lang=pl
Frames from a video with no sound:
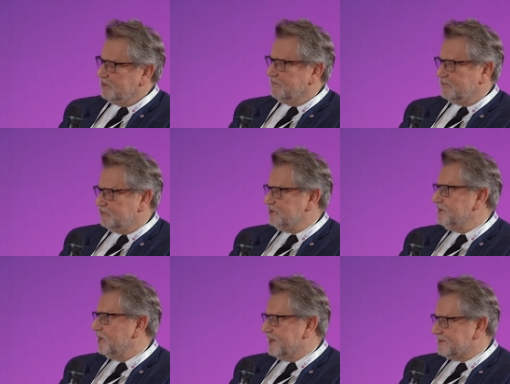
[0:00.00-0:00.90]
No, wróci
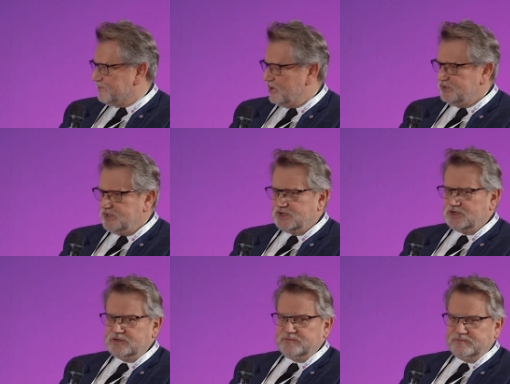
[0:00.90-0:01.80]
do nas
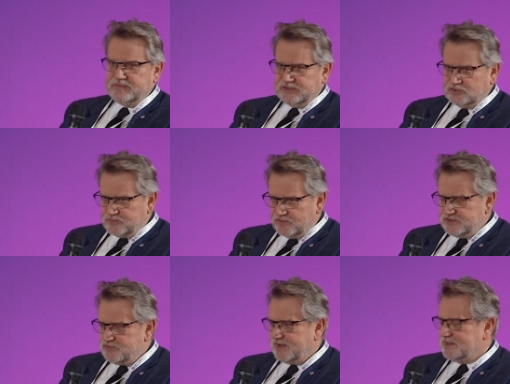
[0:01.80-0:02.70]
polio, będą
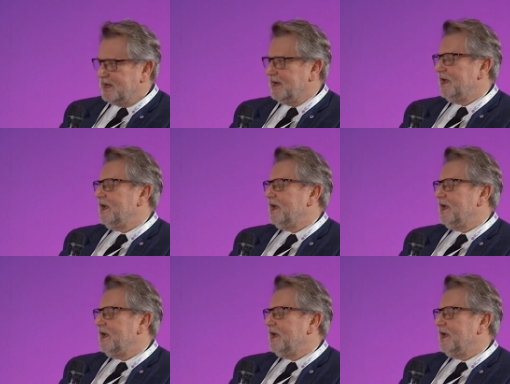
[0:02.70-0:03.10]
powikłania,